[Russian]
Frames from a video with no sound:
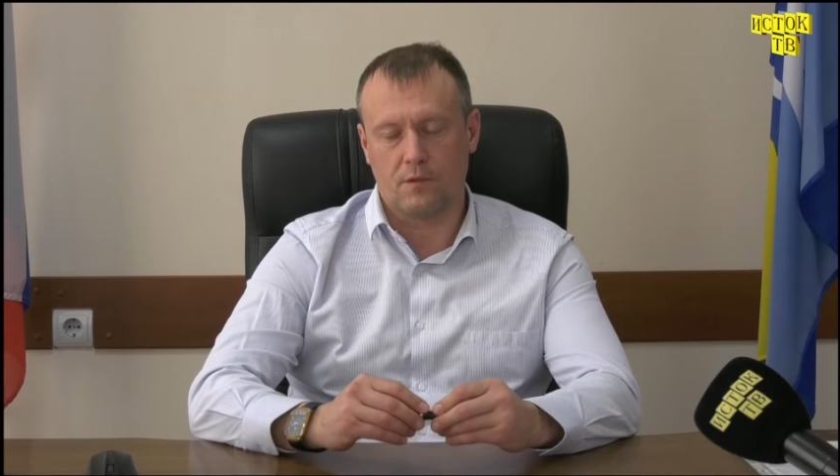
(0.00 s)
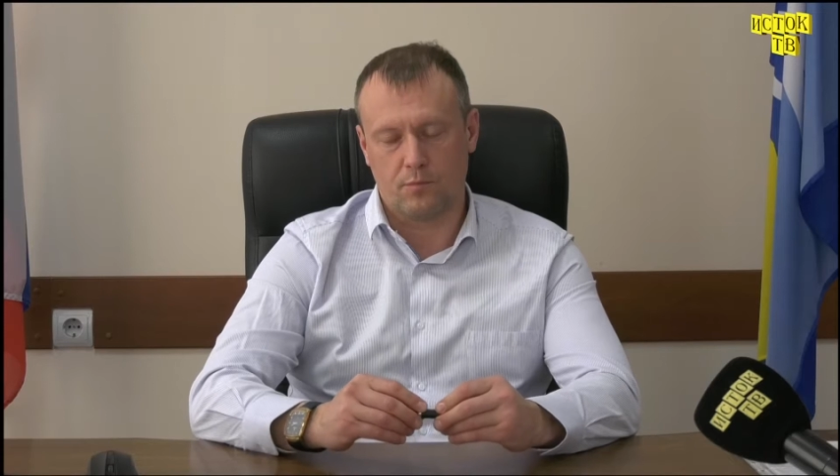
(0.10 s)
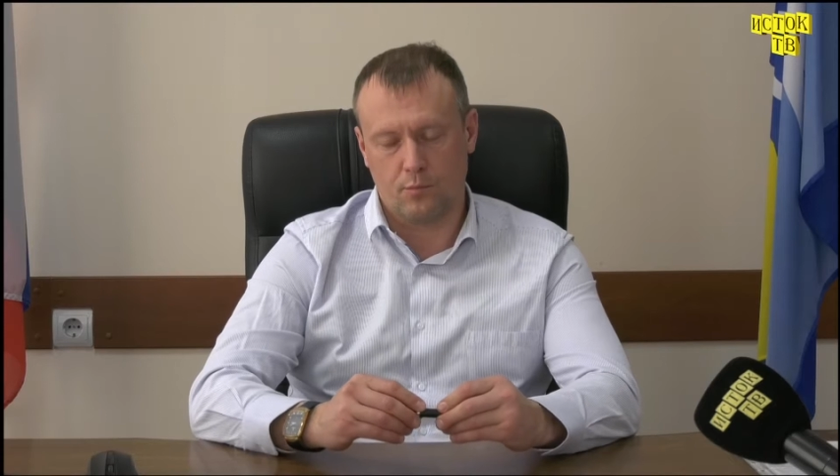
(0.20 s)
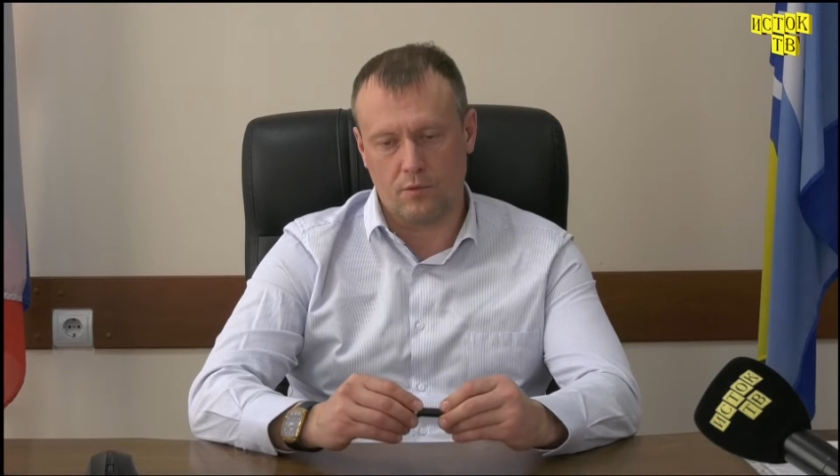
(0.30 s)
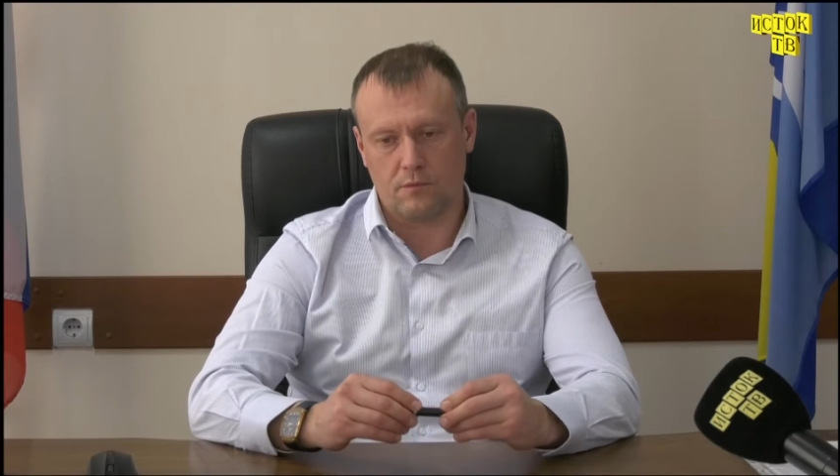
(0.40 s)

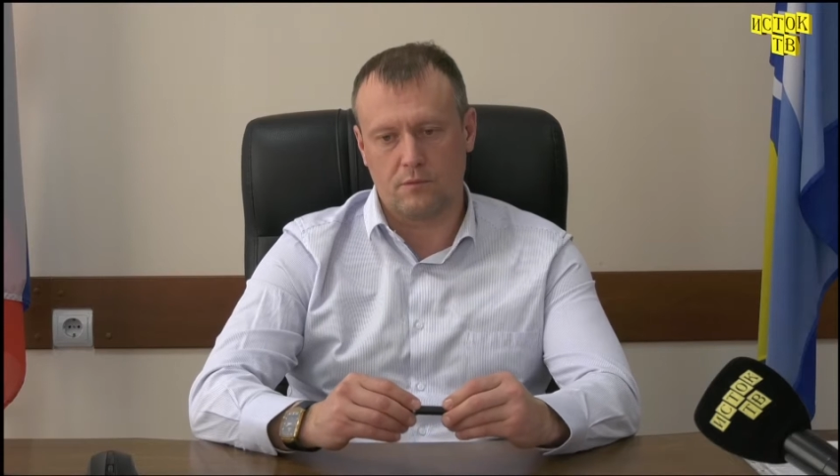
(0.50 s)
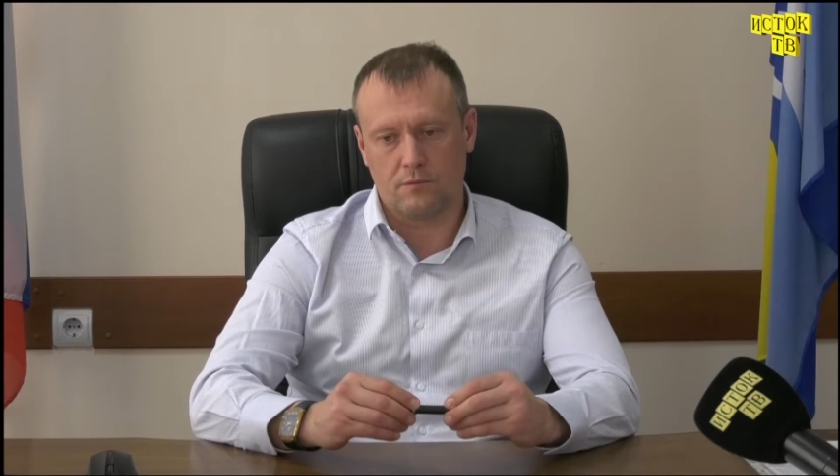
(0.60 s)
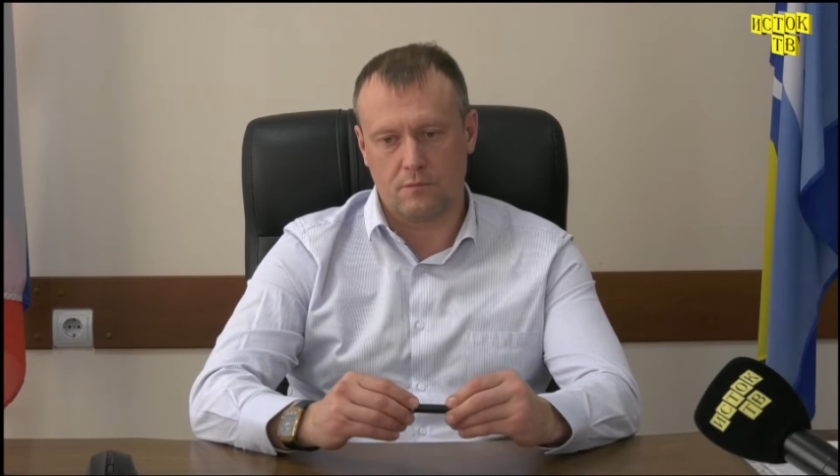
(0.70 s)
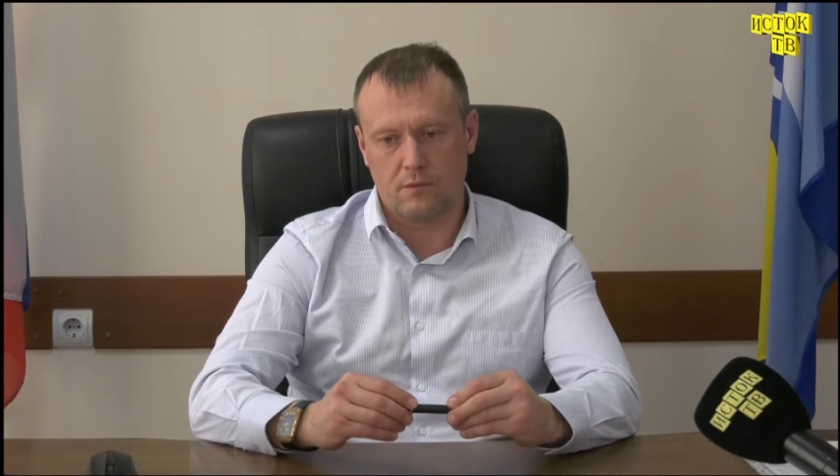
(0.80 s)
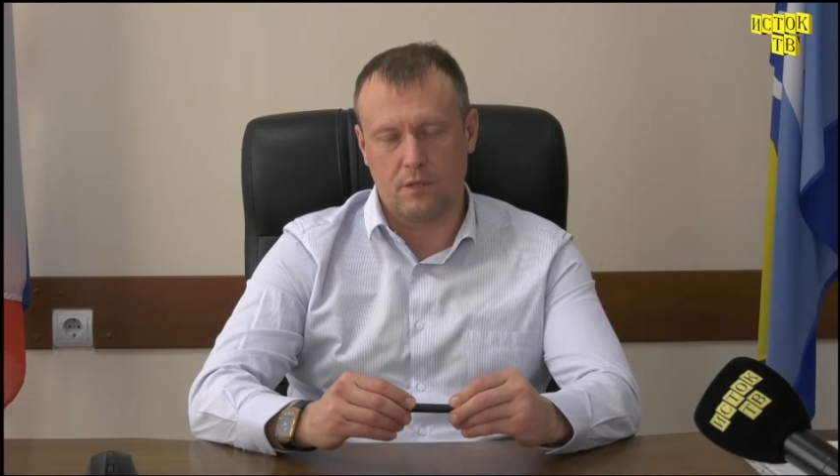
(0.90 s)
Спорт –
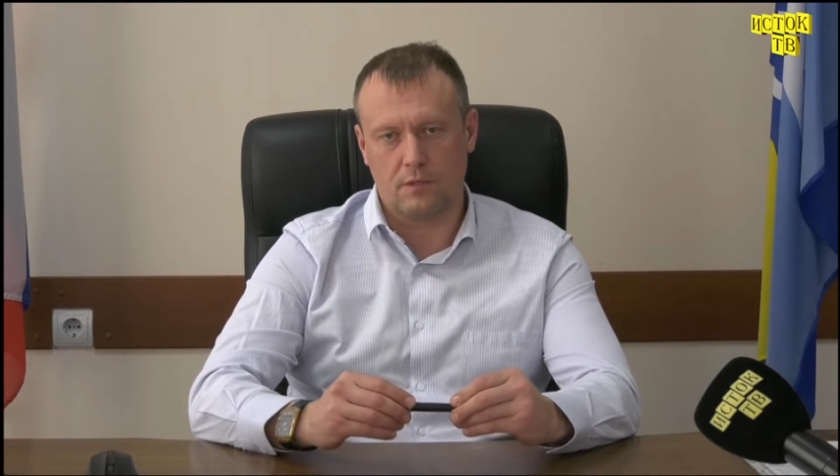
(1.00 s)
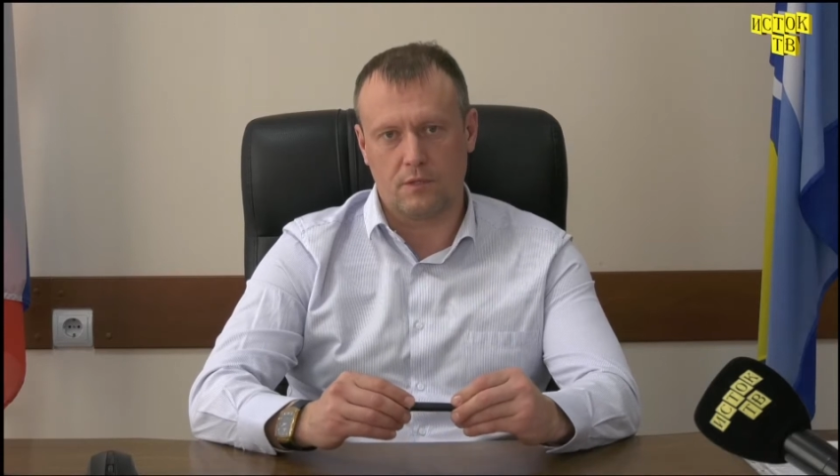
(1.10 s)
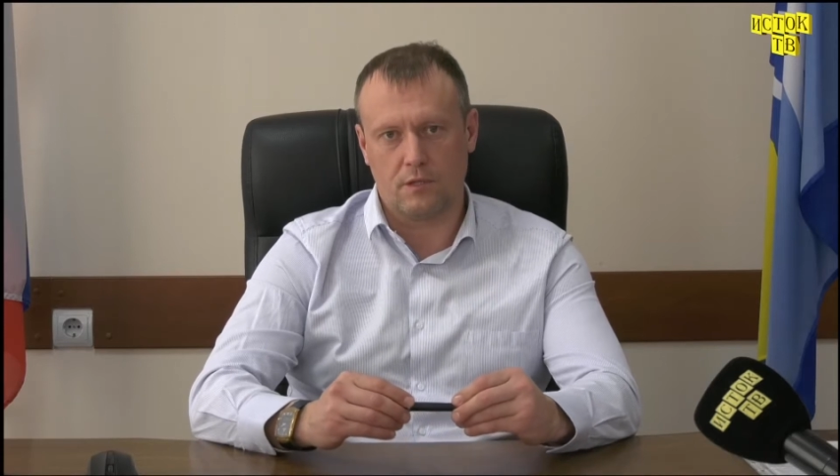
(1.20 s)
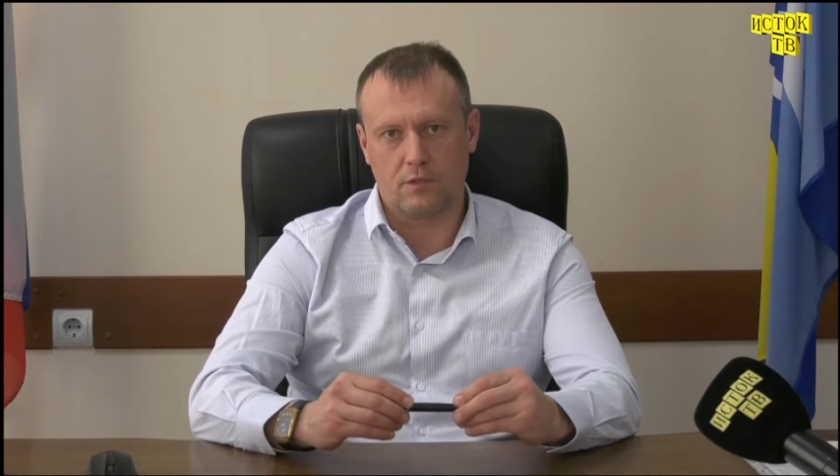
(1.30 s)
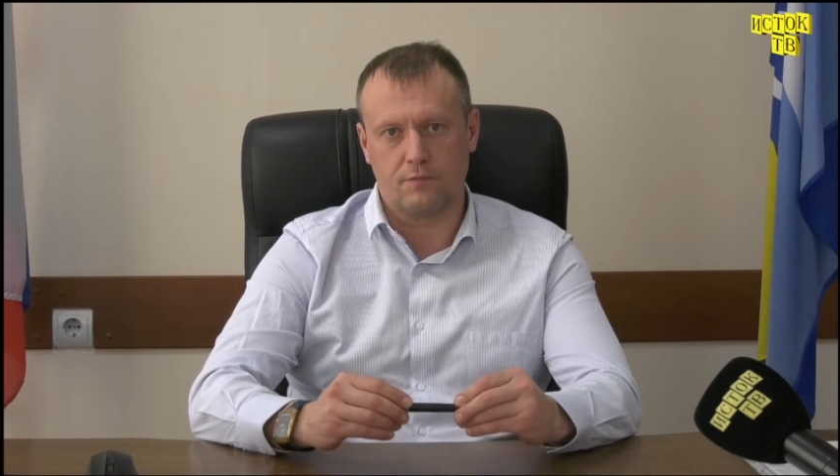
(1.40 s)
это
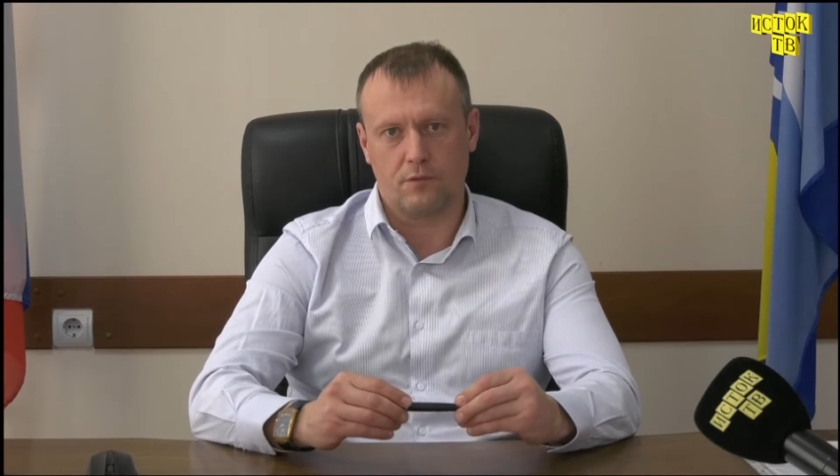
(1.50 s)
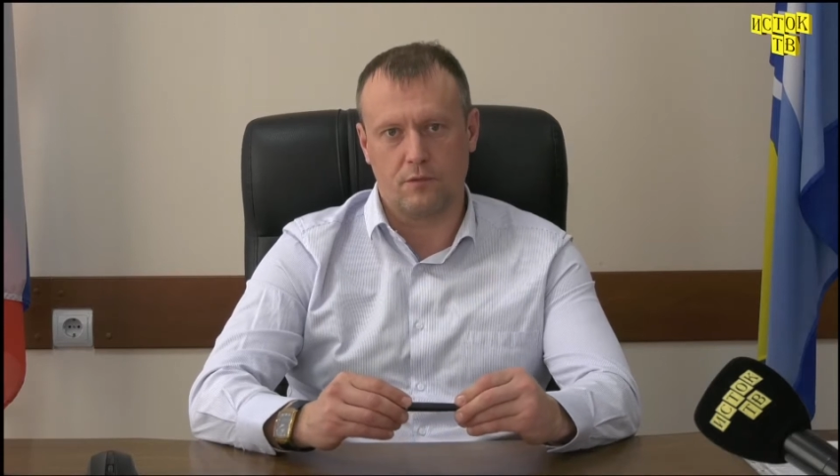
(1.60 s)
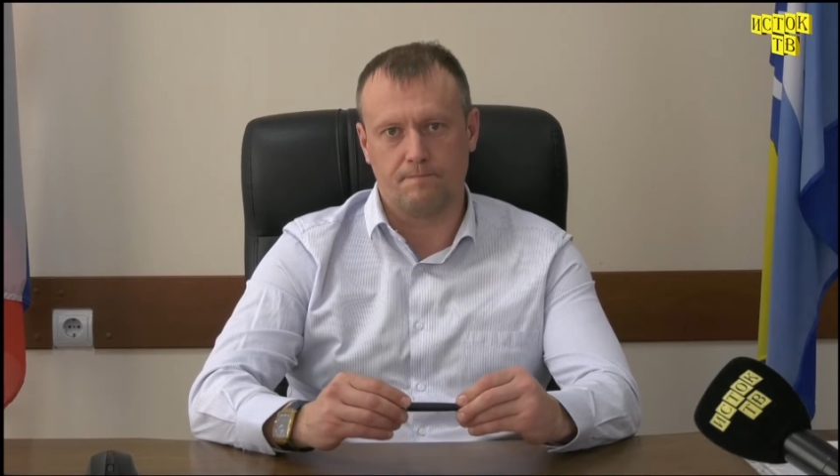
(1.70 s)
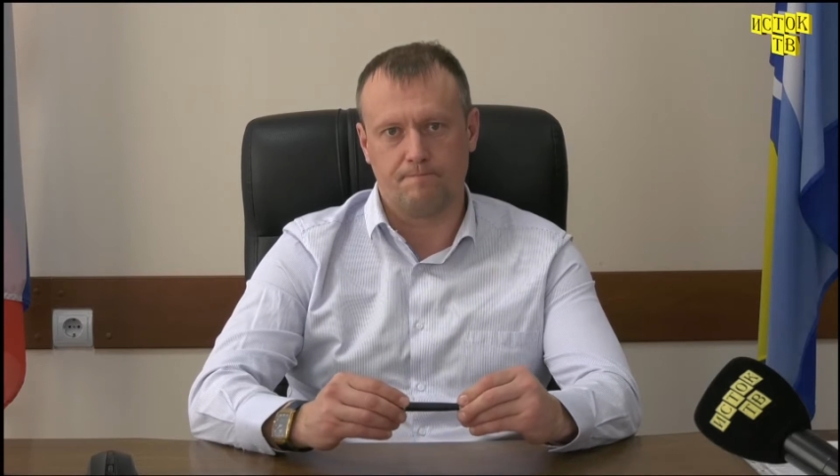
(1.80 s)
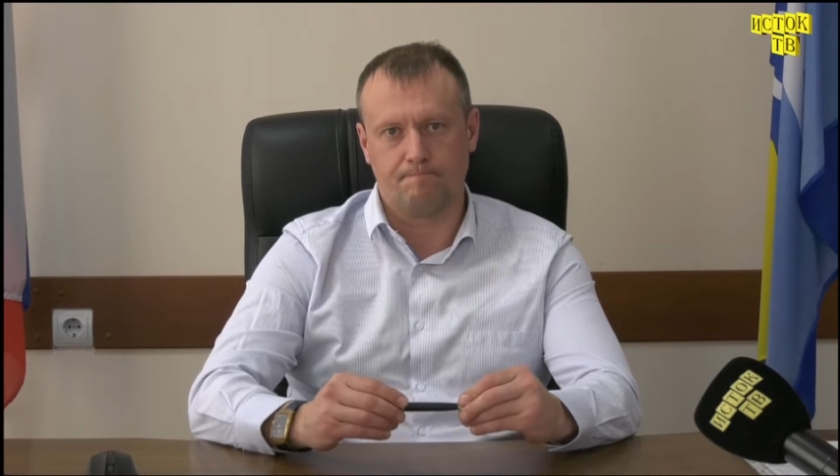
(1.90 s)
наше все.